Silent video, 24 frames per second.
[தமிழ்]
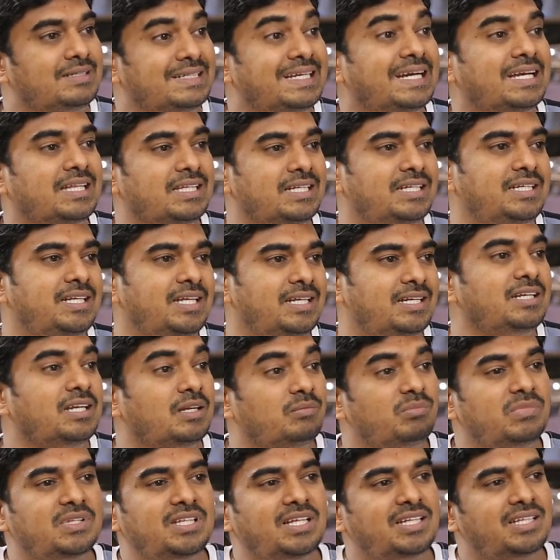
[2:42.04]
நடந்துக்கிட்டே இருக்குது
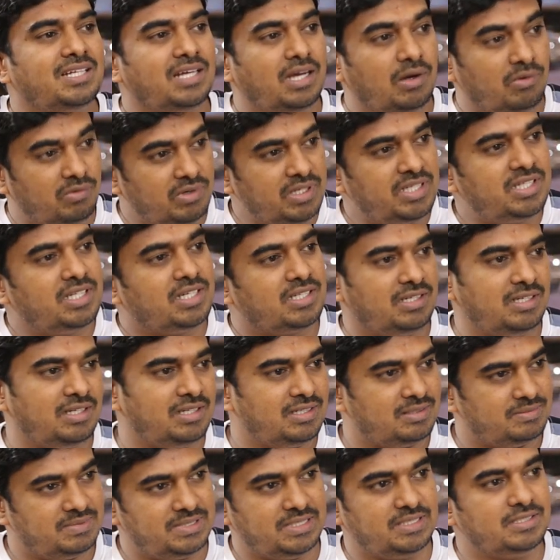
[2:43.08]
நம்ம தான் அதை கவனிக்கிறது
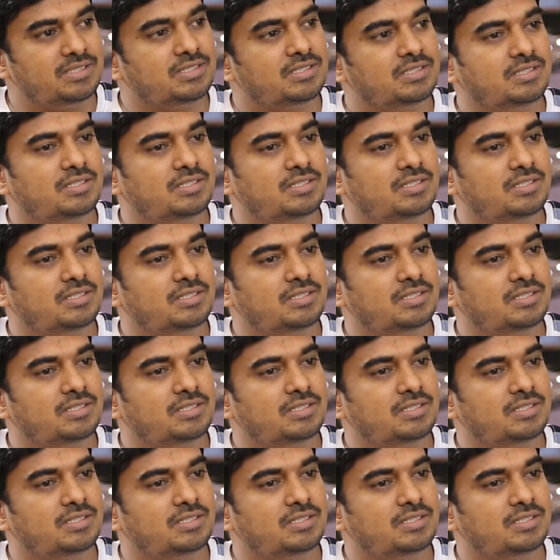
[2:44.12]
இல்லை அப்படி